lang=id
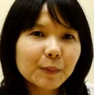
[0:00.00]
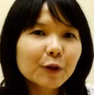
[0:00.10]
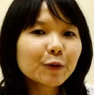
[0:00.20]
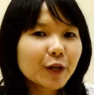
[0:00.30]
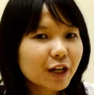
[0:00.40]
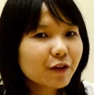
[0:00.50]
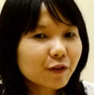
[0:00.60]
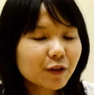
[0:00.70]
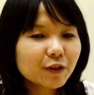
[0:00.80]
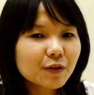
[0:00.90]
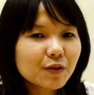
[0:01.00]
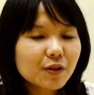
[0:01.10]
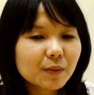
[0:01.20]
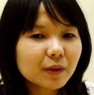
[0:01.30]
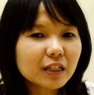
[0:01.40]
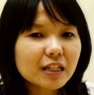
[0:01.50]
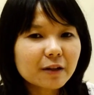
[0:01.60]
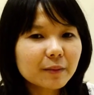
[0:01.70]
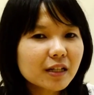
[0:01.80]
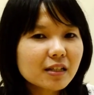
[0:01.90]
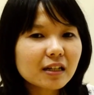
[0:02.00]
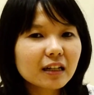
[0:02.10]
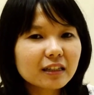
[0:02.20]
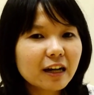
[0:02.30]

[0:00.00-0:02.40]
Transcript: Penggunaan Evernote seperti saya bilang sangat